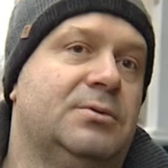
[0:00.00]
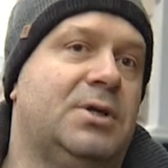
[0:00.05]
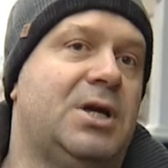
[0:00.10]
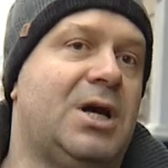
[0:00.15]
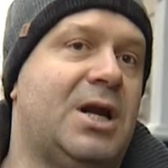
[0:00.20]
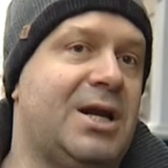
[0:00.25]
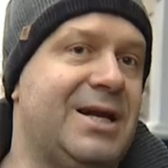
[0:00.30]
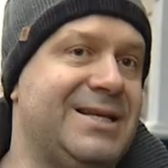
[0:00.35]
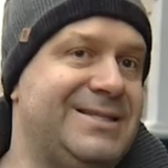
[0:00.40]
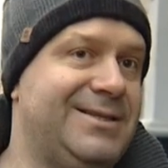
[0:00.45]

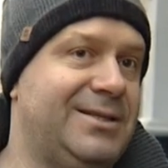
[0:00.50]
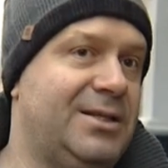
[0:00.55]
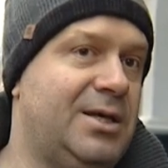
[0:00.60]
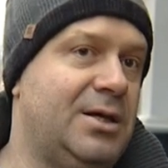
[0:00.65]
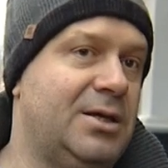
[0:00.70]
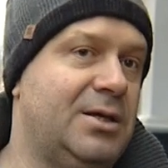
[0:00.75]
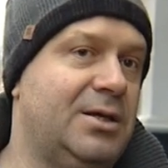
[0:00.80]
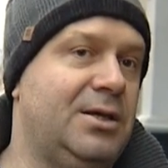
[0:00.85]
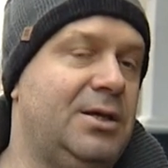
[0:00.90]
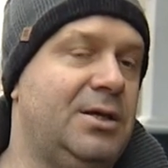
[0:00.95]
Каразина
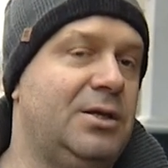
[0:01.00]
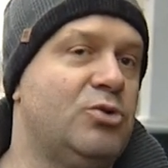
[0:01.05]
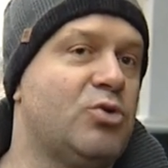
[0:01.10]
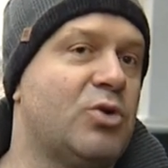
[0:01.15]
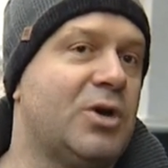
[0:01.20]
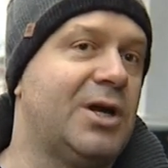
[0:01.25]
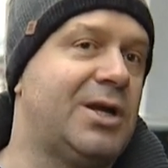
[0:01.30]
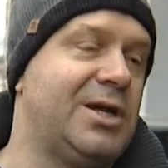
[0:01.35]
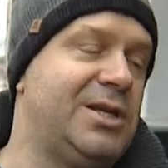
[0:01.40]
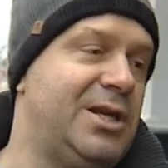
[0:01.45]
и
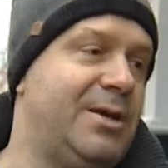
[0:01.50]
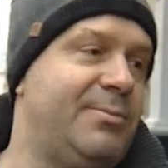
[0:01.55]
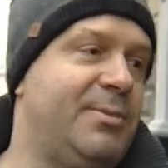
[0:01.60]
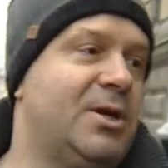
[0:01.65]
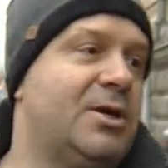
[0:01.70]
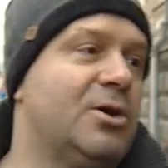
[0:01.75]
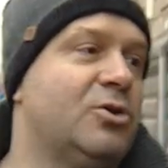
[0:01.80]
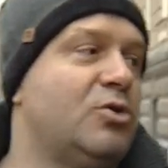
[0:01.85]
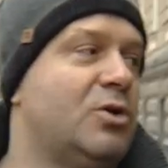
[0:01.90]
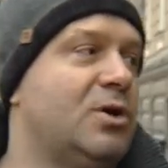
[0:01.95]
Юра Академии,
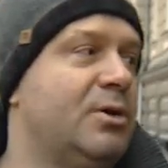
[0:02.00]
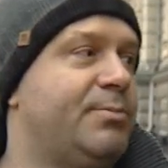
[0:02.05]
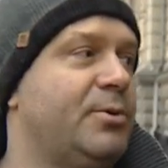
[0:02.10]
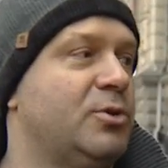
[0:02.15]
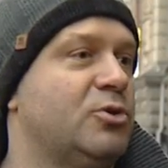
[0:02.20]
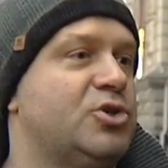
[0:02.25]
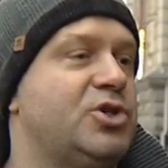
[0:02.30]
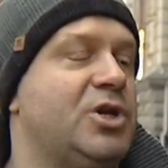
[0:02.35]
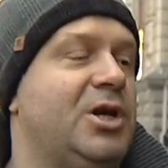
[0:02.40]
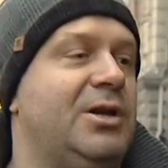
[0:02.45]
которые
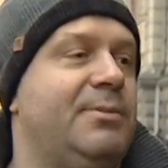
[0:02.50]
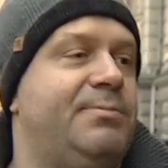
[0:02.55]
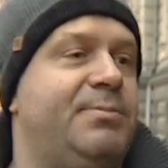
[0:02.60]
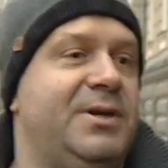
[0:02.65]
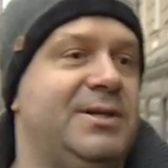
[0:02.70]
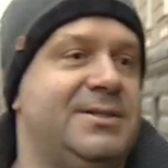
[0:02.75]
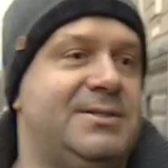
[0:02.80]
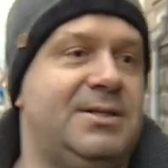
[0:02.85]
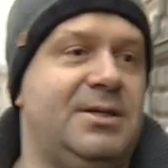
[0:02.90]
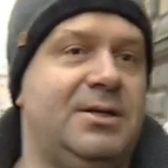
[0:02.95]
получали
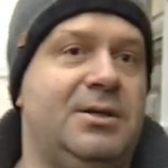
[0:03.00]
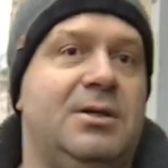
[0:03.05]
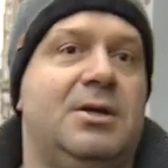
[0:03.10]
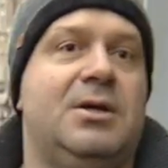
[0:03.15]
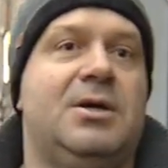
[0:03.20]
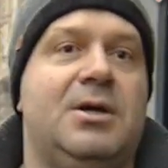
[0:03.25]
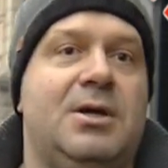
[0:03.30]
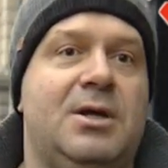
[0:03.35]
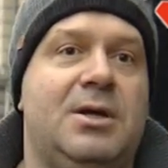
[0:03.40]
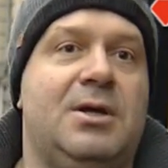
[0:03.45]
пенсии
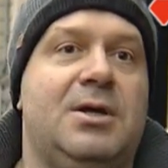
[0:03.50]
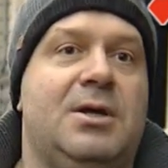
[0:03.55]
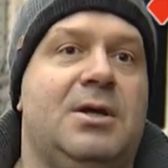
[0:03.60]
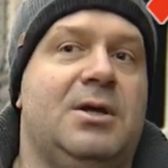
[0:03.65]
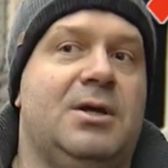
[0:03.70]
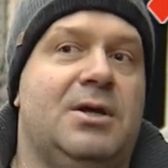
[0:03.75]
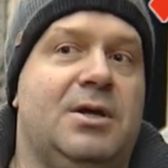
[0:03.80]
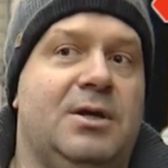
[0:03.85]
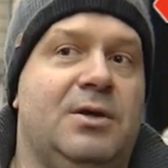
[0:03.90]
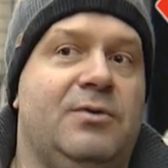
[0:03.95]

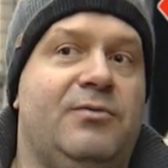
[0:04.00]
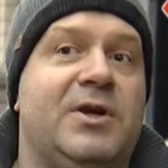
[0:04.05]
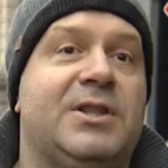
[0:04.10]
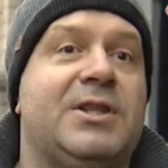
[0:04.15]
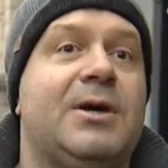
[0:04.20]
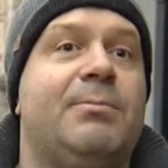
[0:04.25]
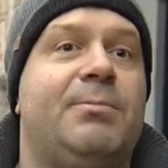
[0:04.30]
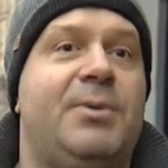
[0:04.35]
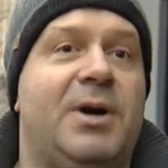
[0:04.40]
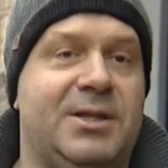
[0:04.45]
э, в
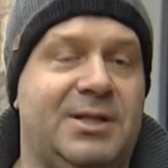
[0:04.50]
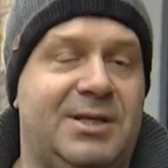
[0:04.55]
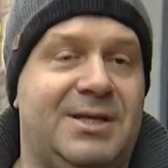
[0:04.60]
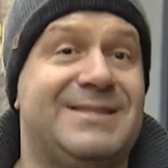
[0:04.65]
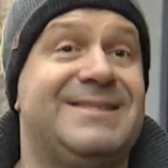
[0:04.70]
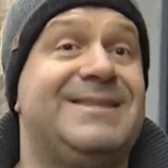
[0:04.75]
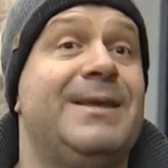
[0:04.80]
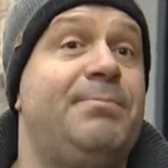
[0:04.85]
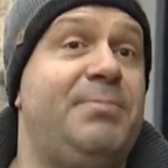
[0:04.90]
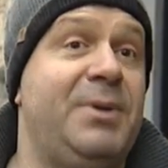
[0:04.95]
этом банке,
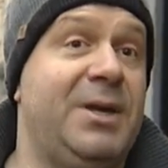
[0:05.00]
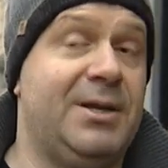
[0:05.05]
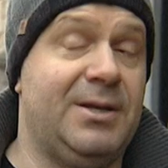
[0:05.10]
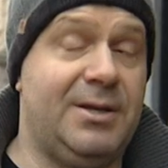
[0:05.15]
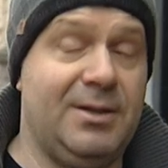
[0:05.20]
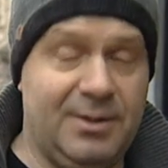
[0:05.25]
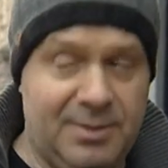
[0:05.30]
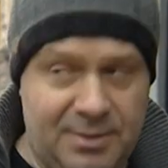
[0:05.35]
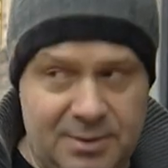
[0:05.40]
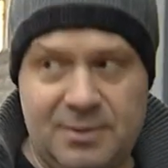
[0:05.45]

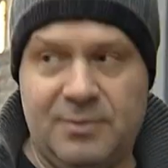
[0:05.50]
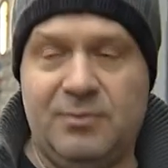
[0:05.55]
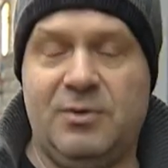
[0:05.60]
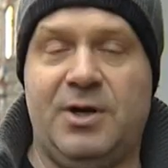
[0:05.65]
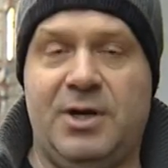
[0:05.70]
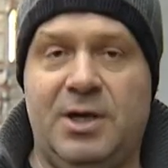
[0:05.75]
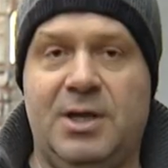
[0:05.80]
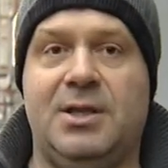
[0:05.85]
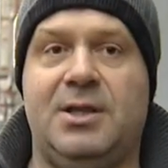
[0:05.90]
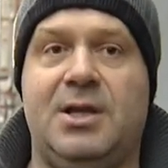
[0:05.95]
стипендии,
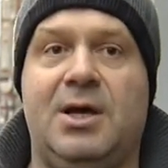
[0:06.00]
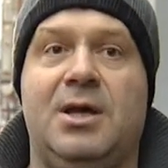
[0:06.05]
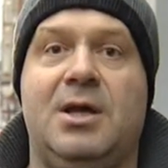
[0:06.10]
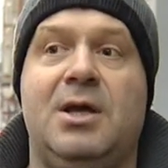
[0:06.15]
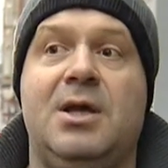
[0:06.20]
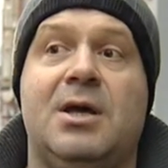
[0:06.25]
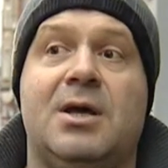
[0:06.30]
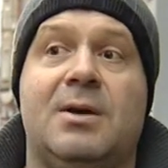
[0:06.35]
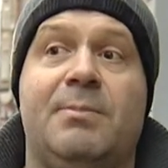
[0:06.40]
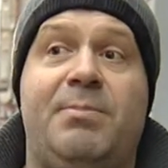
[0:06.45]
вернее, да.
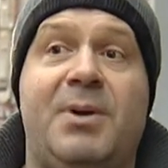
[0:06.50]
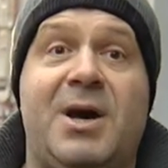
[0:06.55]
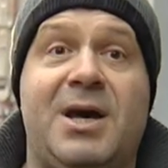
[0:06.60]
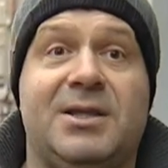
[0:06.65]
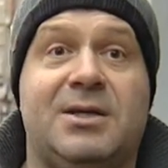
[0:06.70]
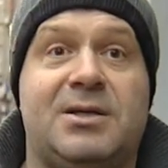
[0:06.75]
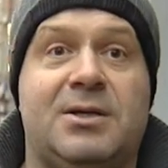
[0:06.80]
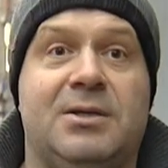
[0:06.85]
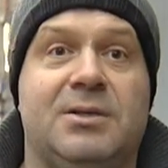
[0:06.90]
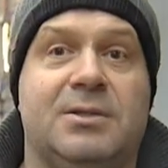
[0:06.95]

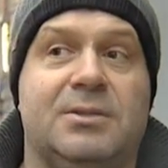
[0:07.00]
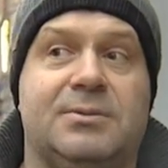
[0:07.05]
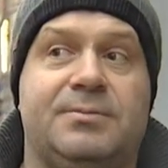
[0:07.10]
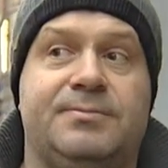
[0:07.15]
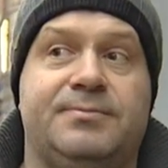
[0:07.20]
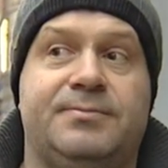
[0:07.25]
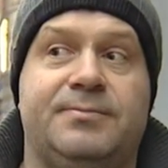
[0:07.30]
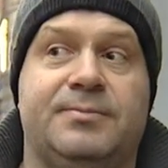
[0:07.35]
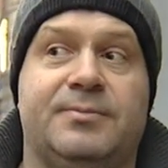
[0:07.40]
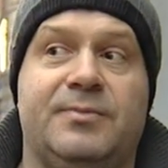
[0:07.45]
Банк,
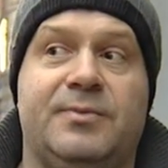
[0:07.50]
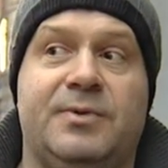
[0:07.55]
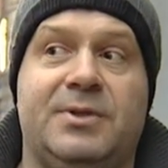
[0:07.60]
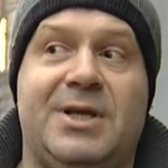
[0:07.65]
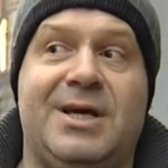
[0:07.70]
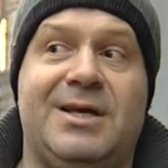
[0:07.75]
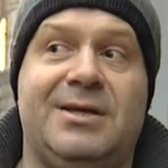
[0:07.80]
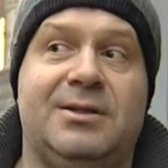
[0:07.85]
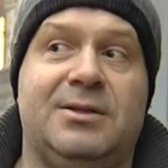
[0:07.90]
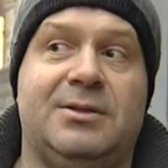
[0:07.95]
э,
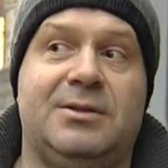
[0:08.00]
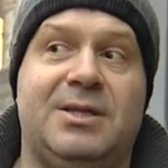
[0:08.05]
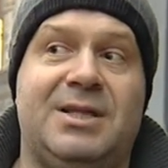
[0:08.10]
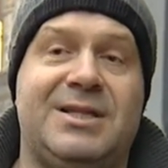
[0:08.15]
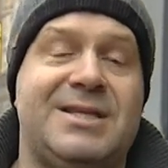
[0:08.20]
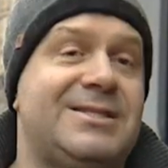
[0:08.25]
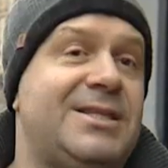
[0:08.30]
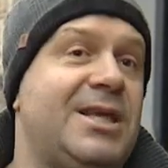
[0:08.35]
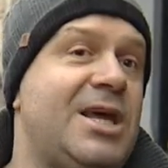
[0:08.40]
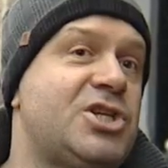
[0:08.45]
на, на
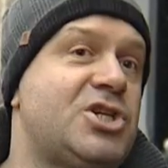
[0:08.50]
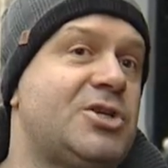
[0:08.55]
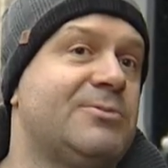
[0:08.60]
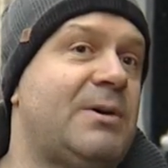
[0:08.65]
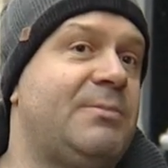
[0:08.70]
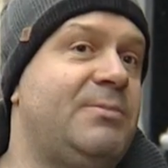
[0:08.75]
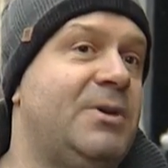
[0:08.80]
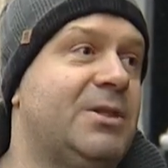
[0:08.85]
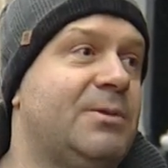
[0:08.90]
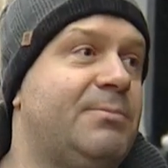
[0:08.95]
настоящий
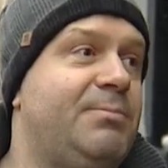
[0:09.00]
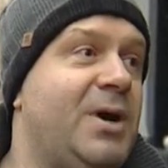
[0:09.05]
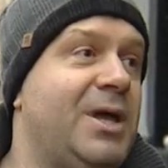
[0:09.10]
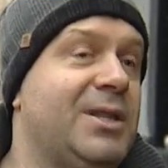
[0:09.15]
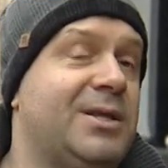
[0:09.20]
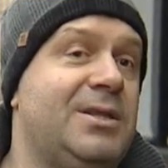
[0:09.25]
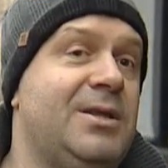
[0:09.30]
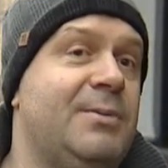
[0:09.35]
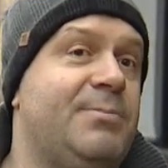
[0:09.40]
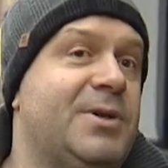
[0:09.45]
момент
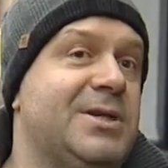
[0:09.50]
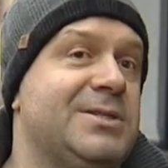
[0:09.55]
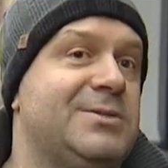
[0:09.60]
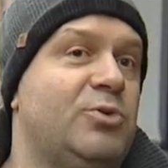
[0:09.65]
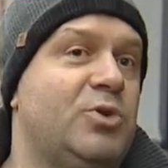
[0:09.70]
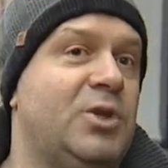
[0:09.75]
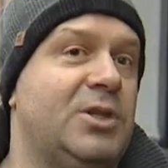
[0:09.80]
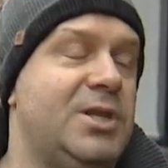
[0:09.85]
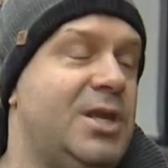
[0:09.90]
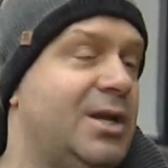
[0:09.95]
банк не
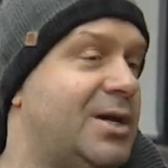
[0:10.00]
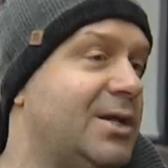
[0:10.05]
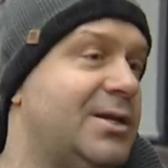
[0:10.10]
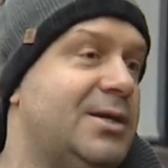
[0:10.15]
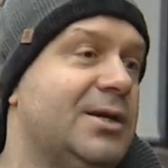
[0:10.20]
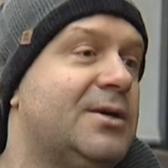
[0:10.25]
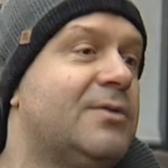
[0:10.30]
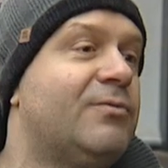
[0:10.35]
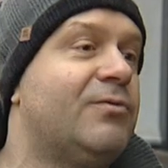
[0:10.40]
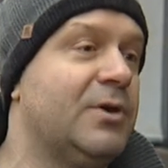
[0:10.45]
производит
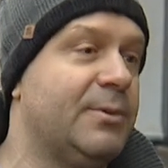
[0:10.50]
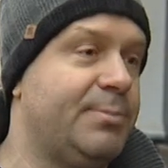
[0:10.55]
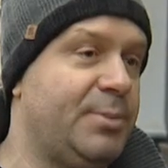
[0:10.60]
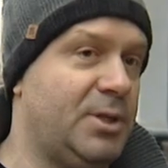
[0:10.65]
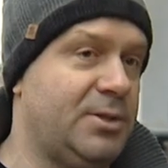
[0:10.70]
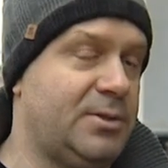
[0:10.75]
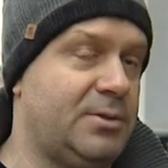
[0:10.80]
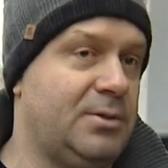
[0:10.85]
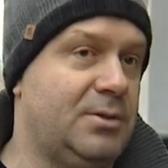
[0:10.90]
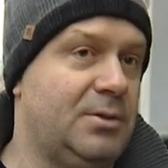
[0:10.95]
никаких выплат